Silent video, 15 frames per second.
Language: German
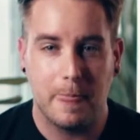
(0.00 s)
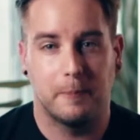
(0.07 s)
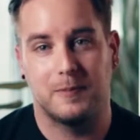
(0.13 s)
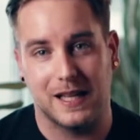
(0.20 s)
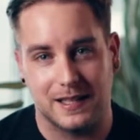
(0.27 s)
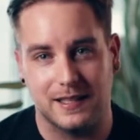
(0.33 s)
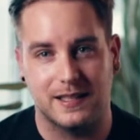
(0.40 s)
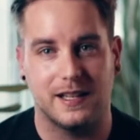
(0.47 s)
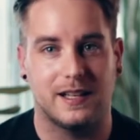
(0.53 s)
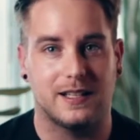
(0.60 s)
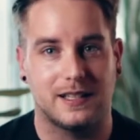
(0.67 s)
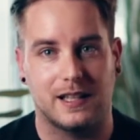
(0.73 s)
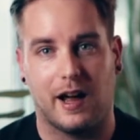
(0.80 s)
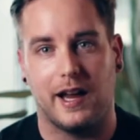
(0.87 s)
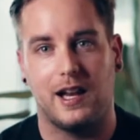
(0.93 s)
Das ist ja
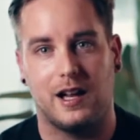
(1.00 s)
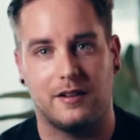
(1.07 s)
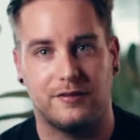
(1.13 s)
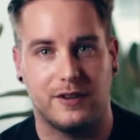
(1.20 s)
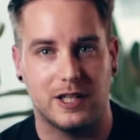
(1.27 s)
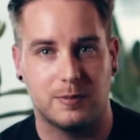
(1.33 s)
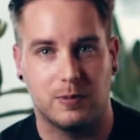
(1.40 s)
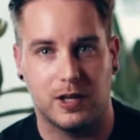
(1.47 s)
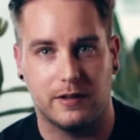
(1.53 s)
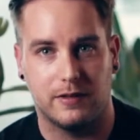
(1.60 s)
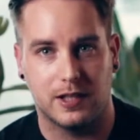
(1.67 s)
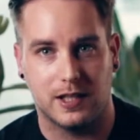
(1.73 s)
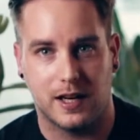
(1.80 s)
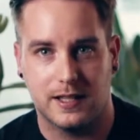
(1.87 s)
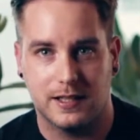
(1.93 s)
das Geile an Facebook
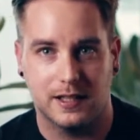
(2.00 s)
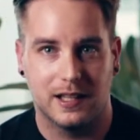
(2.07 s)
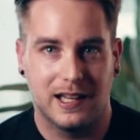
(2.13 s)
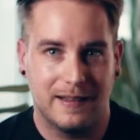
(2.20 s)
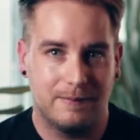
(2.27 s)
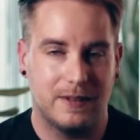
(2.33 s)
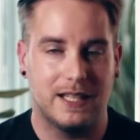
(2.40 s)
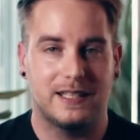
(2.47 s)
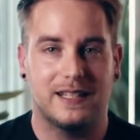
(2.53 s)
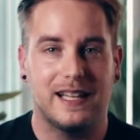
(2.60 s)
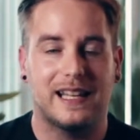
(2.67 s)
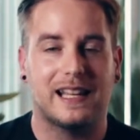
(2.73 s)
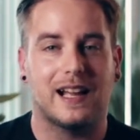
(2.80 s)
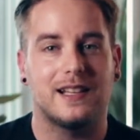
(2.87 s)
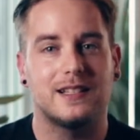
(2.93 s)
Advertising. Ich
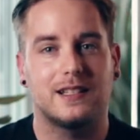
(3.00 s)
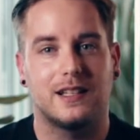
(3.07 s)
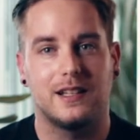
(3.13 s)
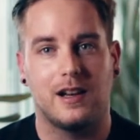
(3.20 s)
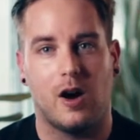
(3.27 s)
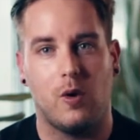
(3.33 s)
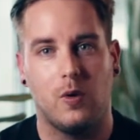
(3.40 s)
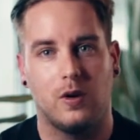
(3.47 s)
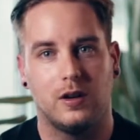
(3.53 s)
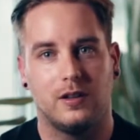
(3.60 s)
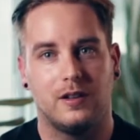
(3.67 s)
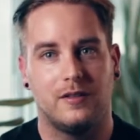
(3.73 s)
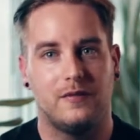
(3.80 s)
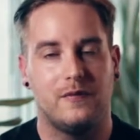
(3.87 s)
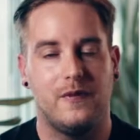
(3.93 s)
sehe ganz genau,
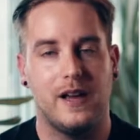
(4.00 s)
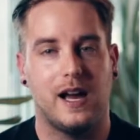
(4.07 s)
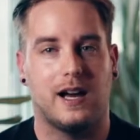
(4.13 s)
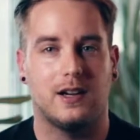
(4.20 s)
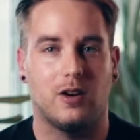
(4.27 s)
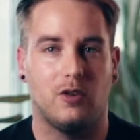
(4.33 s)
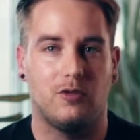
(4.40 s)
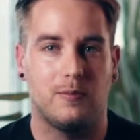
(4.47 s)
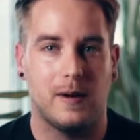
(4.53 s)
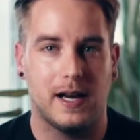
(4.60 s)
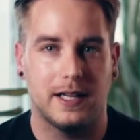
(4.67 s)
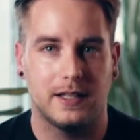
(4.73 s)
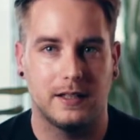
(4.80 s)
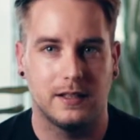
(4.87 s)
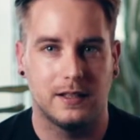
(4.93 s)
wer hat auf
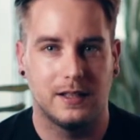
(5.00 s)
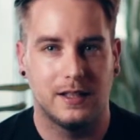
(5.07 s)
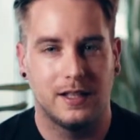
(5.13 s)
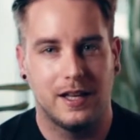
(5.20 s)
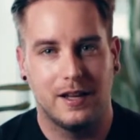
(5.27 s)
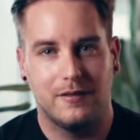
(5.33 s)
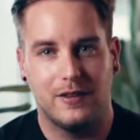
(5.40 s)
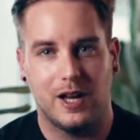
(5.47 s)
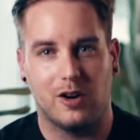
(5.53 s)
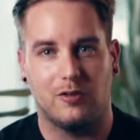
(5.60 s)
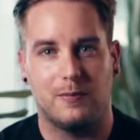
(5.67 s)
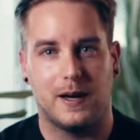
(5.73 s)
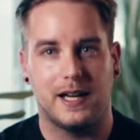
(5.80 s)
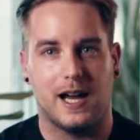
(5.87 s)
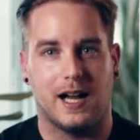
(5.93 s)
meine, wer hat auf
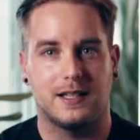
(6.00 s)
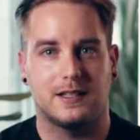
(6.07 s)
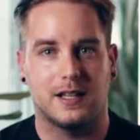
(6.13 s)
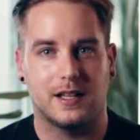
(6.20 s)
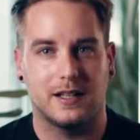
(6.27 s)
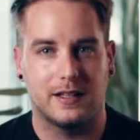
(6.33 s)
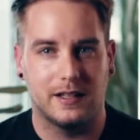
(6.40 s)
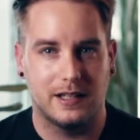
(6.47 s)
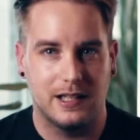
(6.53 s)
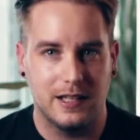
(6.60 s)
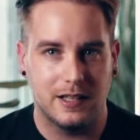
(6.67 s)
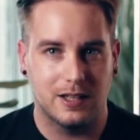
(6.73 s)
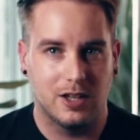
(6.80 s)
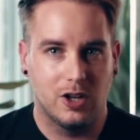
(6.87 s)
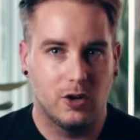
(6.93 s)
meine Anzeige
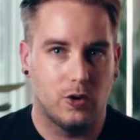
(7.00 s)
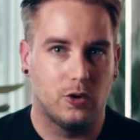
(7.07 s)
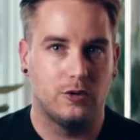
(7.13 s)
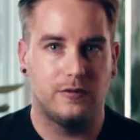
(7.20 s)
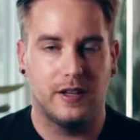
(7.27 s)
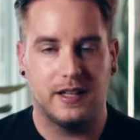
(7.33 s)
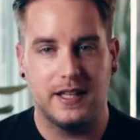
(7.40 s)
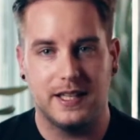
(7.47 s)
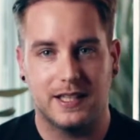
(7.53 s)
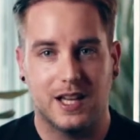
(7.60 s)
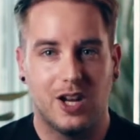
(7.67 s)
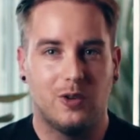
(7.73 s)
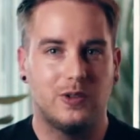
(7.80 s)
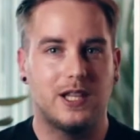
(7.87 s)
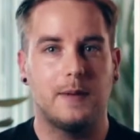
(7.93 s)
geklickt, und wer nicht.
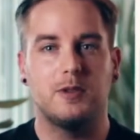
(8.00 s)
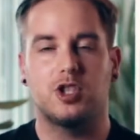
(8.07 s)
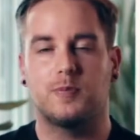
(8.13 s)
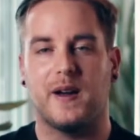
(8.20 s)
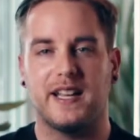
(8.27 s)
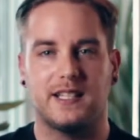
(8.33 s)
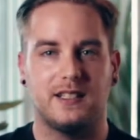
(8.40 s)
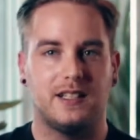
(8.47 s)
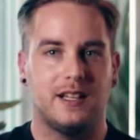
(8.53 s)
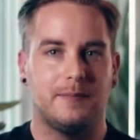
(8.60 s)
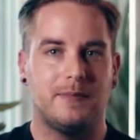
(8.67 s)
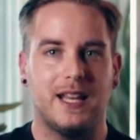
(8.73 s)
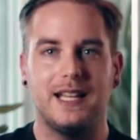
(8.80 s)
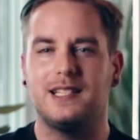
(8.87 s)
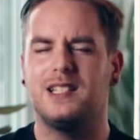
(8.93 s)
Und dementsprechend
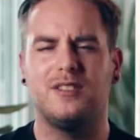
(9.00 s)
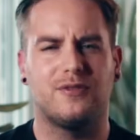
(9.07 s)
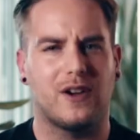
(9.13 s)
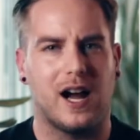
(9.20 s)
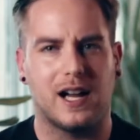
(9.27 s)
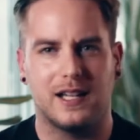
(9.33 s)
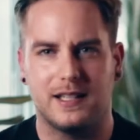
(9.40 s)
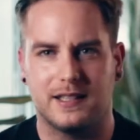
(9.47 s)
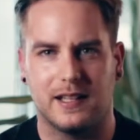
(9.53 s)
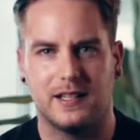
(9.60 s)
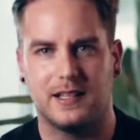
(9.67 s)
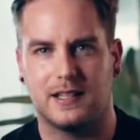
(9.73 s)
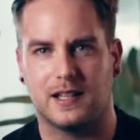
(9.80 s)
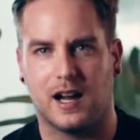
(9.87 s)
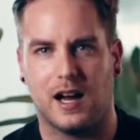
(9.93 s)
ist die Frage
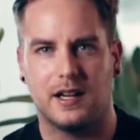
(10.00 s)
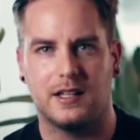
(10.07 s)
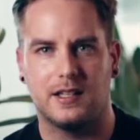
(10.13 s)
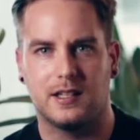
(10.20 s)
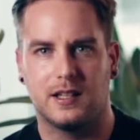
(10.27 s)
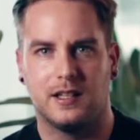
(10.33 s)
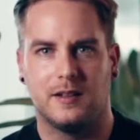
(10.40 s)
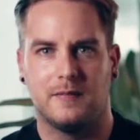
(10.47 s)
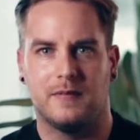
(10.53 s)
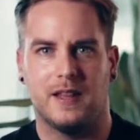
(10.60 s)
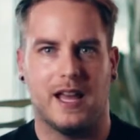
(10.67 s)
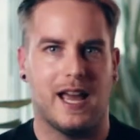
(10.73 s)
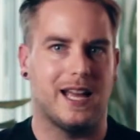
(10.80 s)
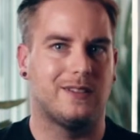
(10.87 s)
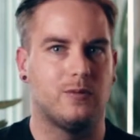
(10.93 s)
letztendlich gar nicht
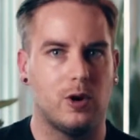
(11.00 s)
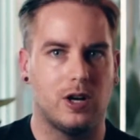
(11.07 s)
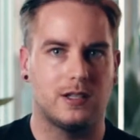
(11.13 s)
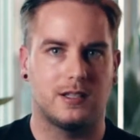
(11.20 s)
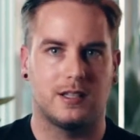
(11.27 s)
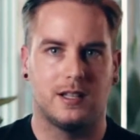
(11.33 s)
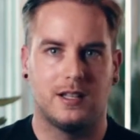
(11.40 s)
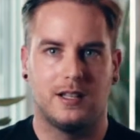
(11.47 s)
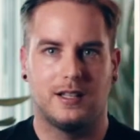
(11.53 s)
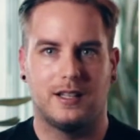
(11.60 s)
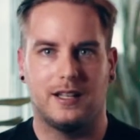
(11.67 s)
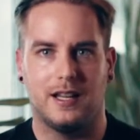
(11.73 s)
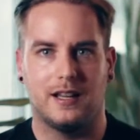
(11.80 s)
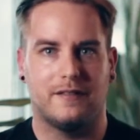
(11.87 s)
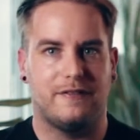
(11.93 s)
AdWords
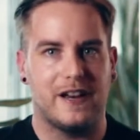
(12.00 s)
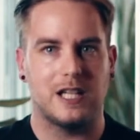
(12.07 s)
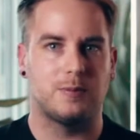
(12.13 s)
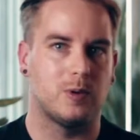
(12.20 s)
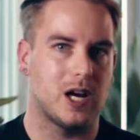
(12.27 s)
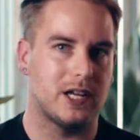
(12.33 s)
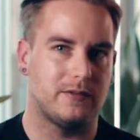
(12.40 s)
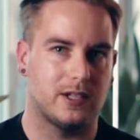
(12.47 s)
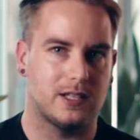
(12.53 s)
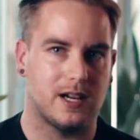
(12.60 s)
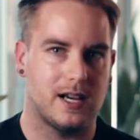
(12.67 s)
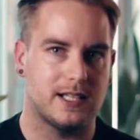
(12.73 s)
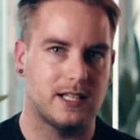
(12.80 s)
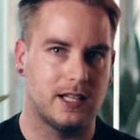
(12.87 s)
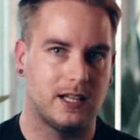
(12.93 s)
gegen Facebook
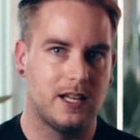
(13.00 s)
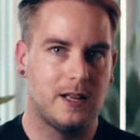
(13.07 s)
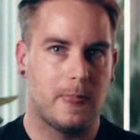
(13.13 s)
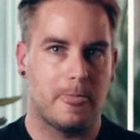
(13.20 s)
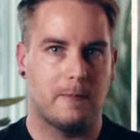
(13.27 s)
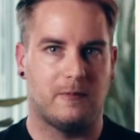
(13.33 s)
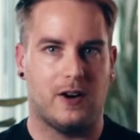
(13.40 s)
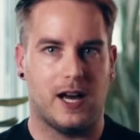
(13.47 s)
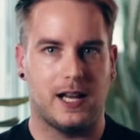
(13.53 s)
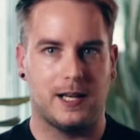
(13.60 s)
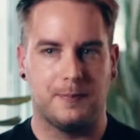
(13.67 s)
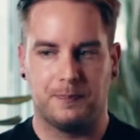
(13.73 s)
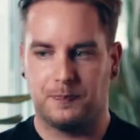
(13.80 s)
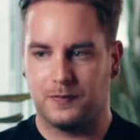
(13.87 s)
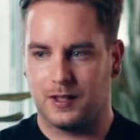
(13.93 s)
Advertising, weil